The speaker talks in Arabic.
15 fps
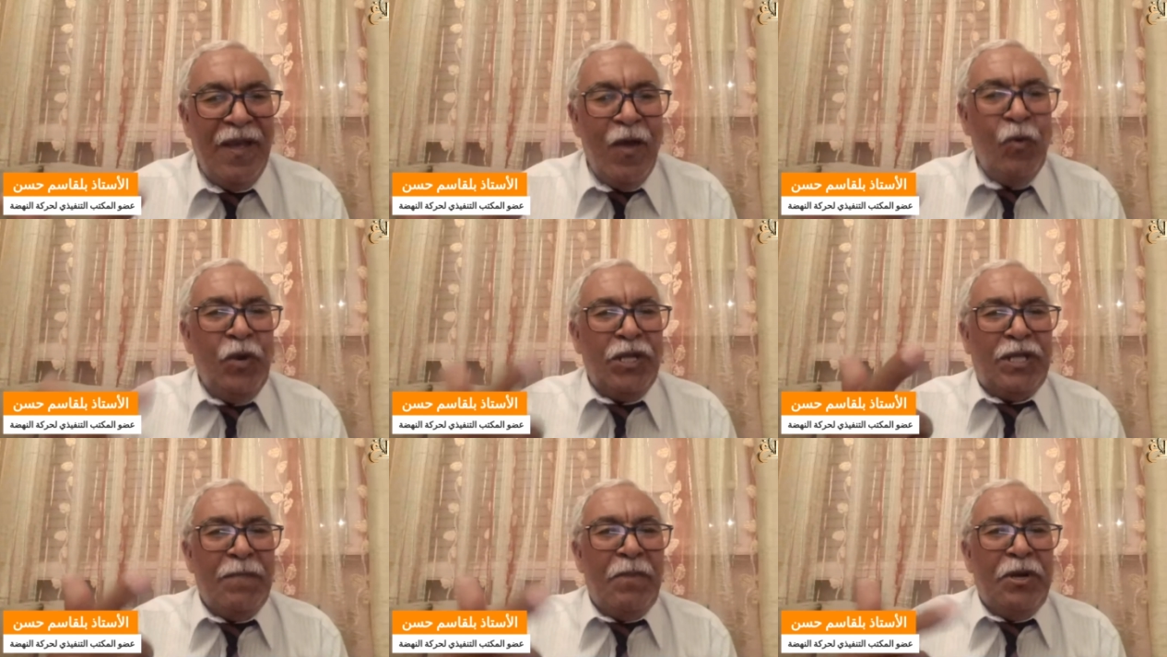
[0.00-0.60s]

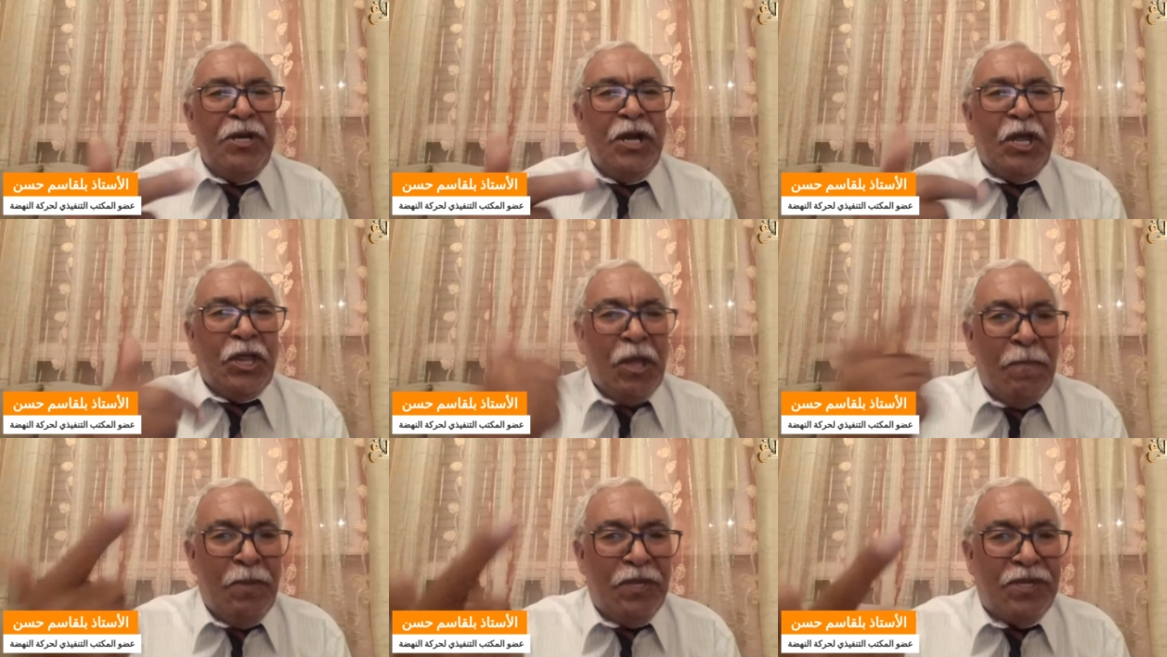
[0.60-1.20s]
ويعتبرني
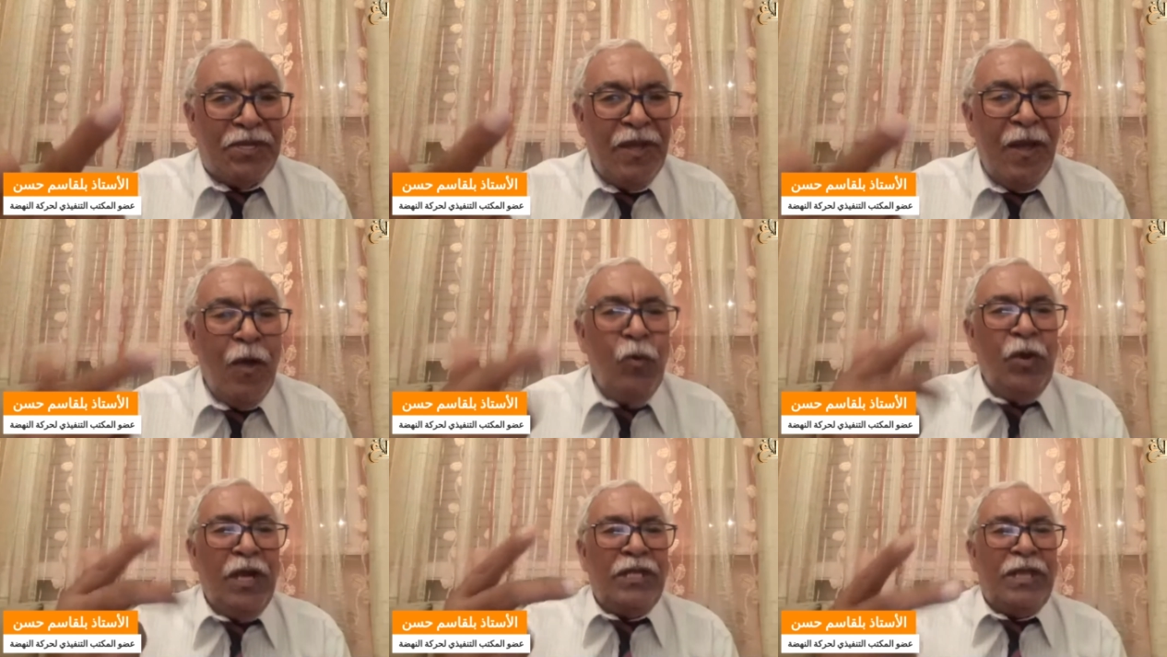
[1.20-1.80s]
كذبت
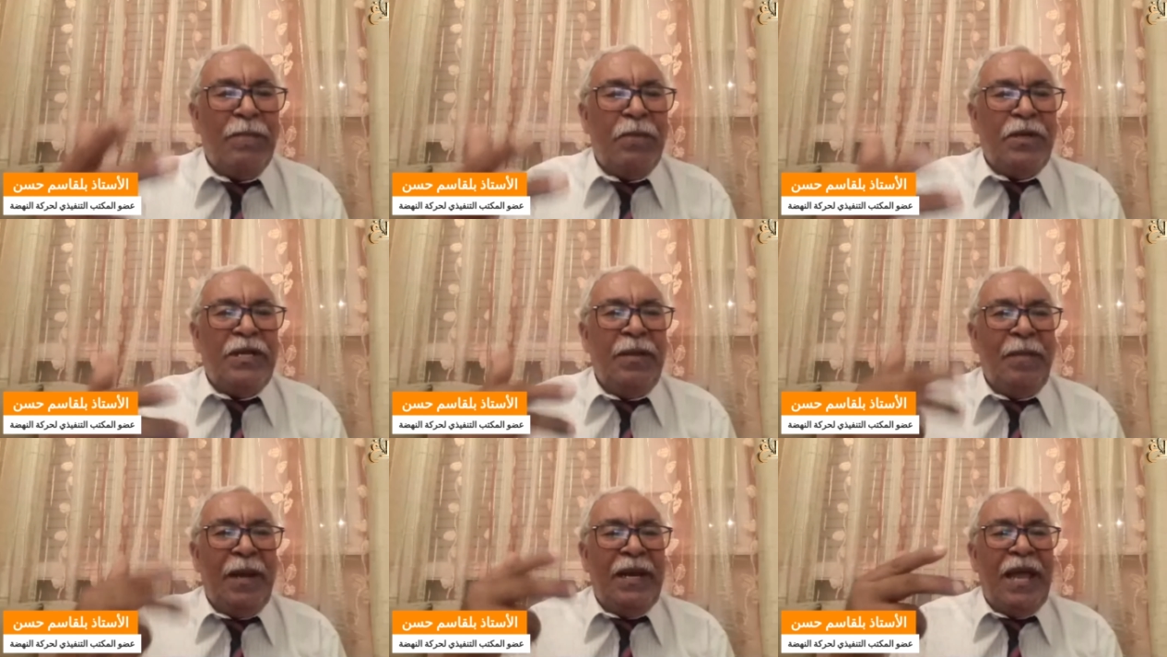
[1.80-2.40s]

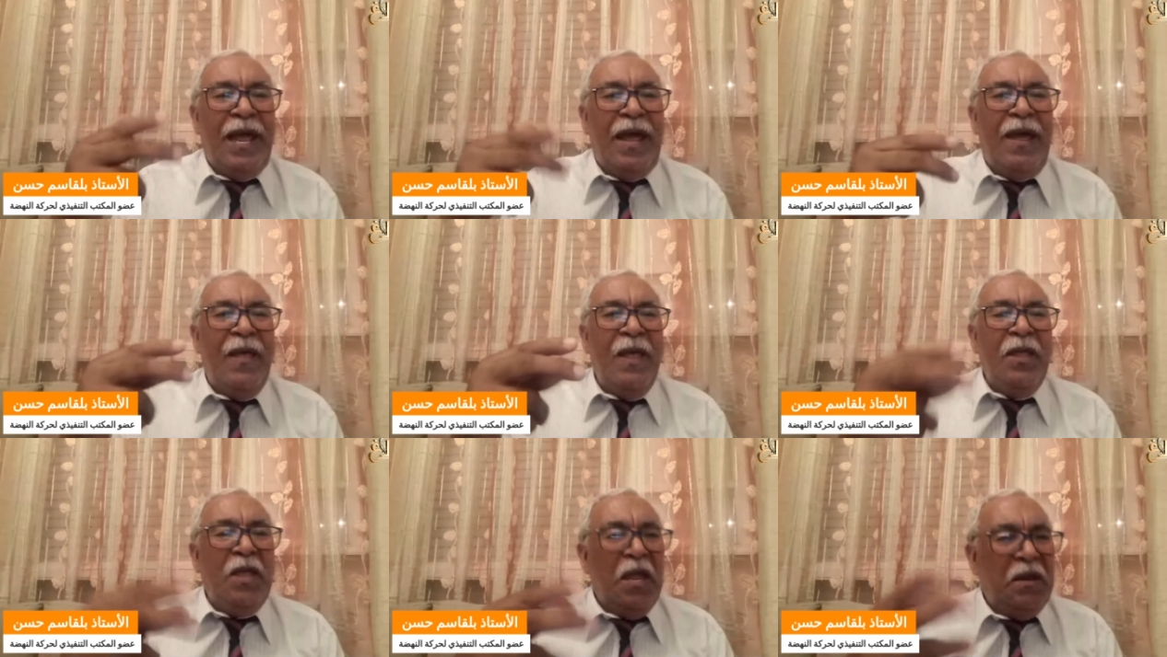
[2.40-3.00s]
ويعتبرني معناها
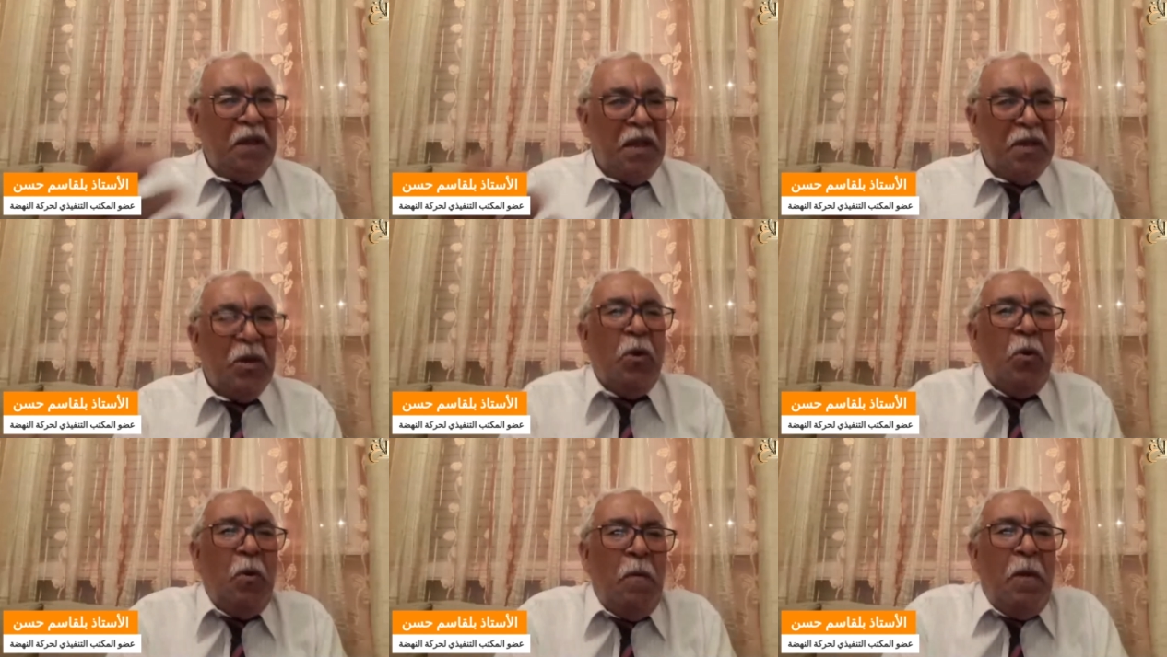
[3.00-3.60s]
يعني
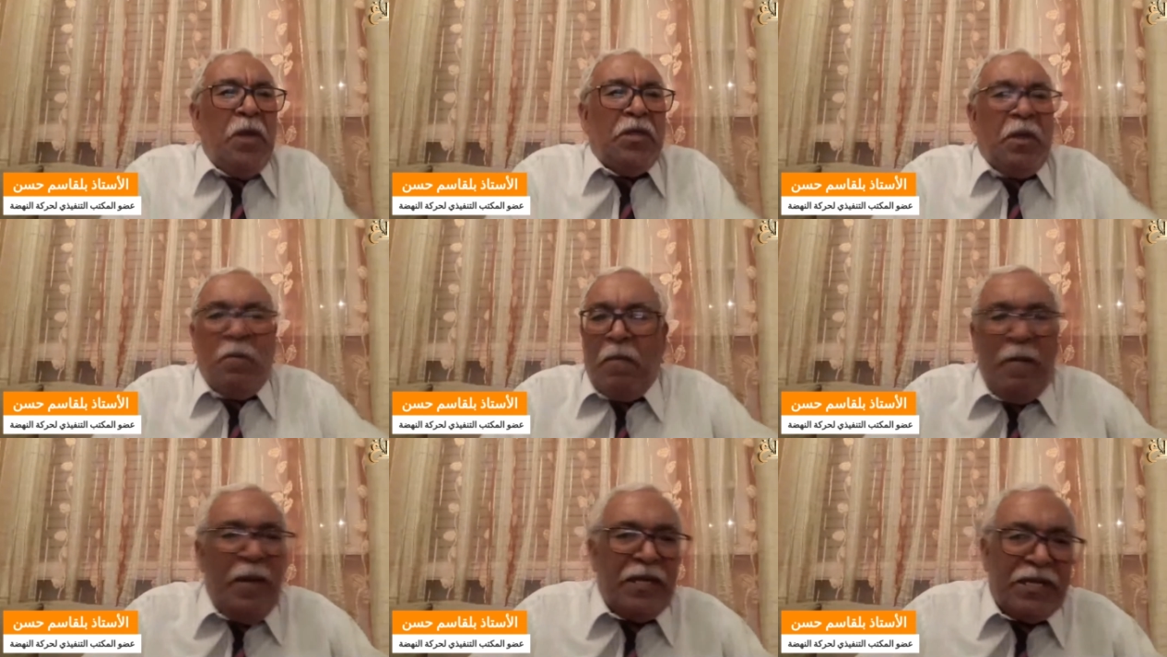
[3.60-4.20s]
وماذا
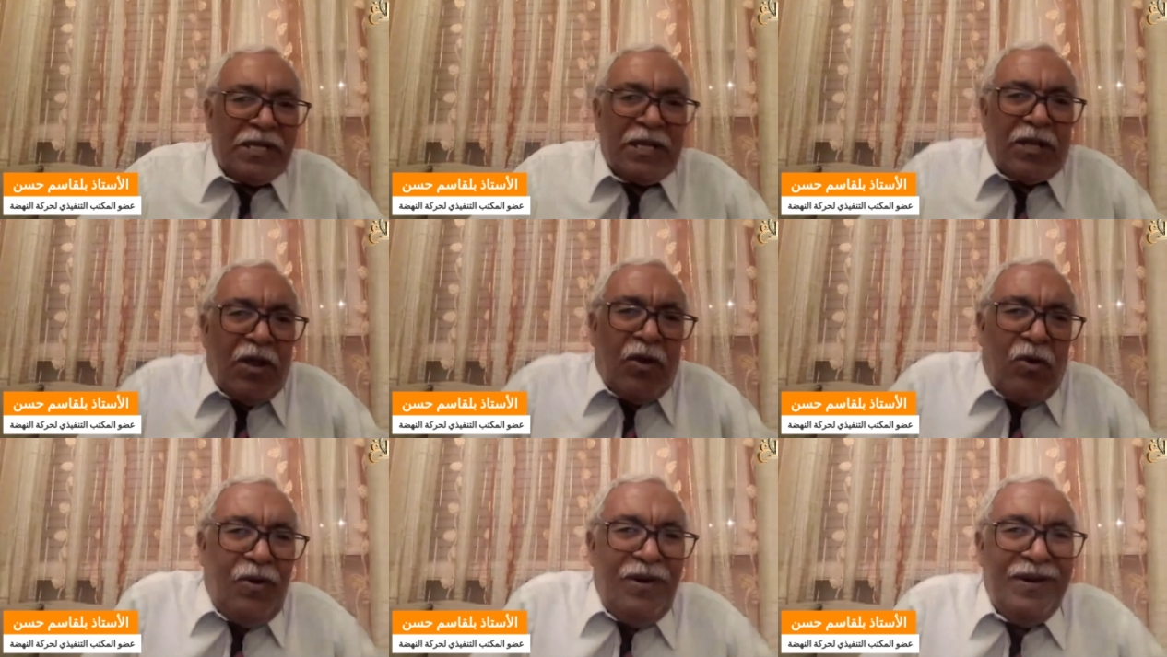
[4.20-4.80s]
ماذا
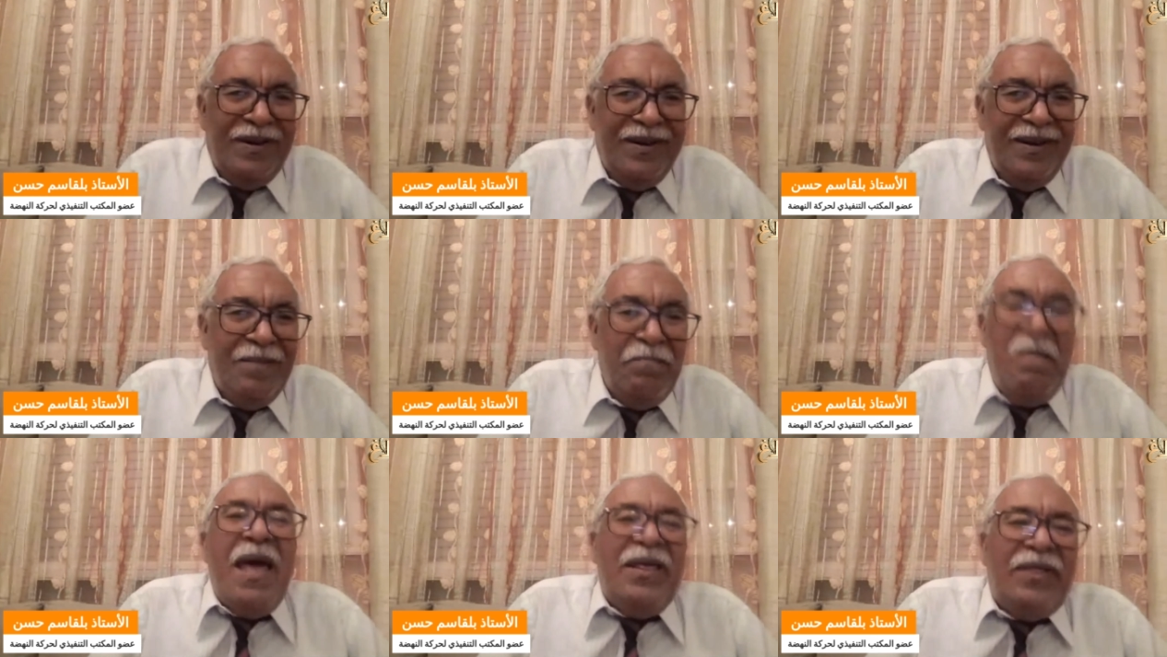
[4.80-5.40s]
ستقول؟
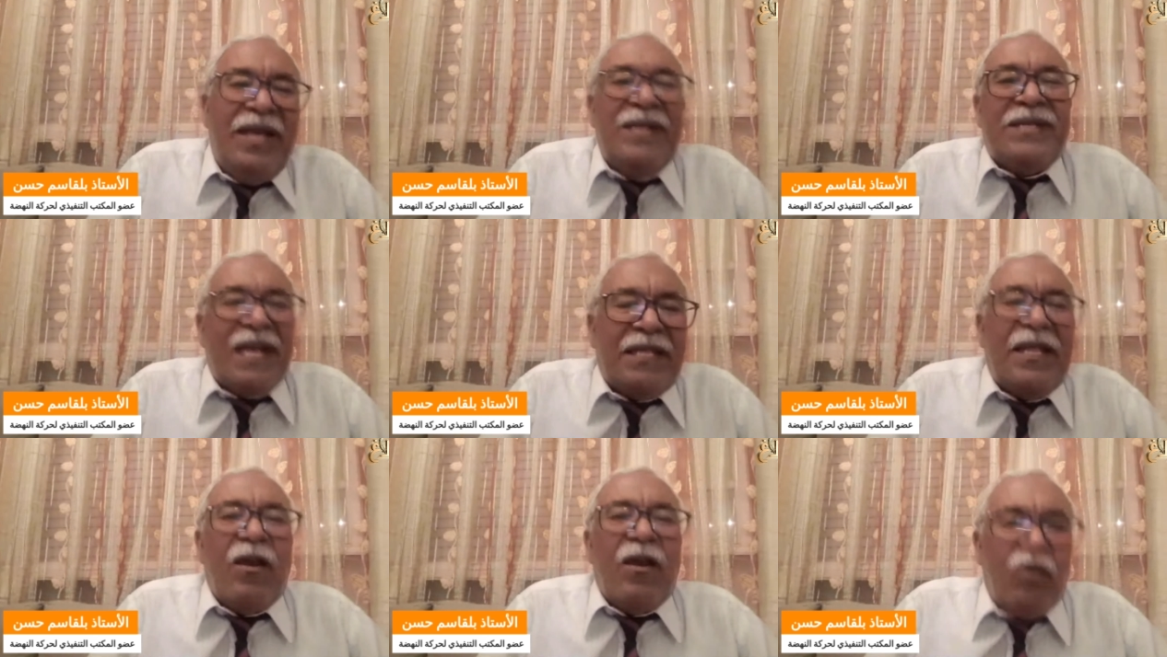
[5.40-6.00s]
ماذا
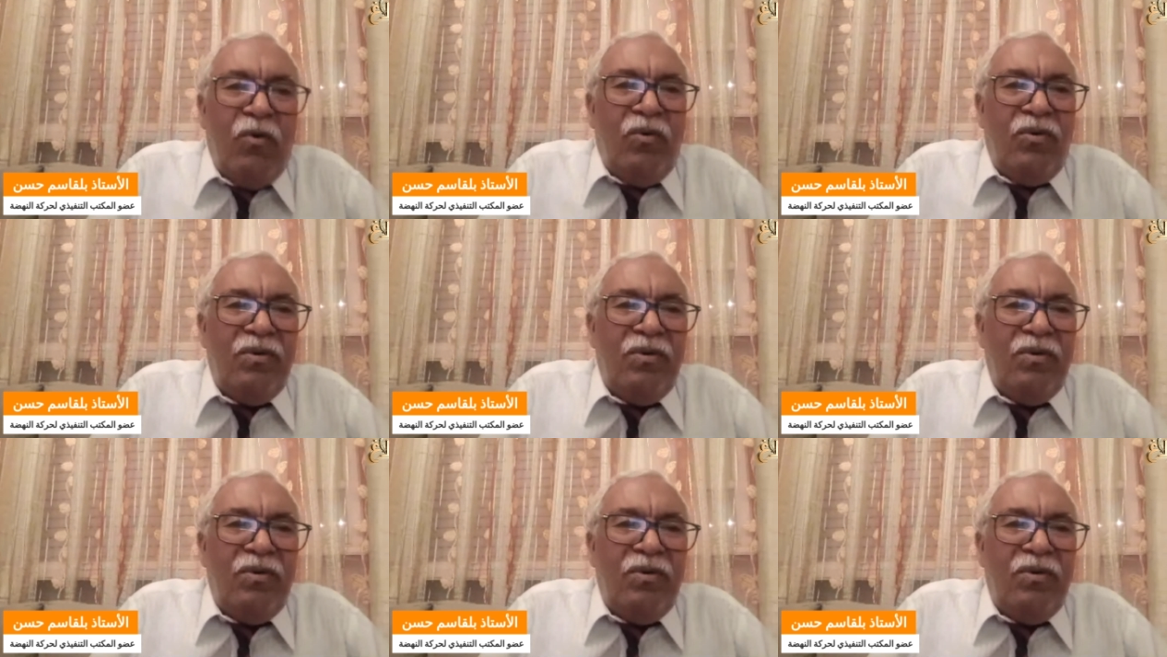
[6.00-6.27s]
ستقول؟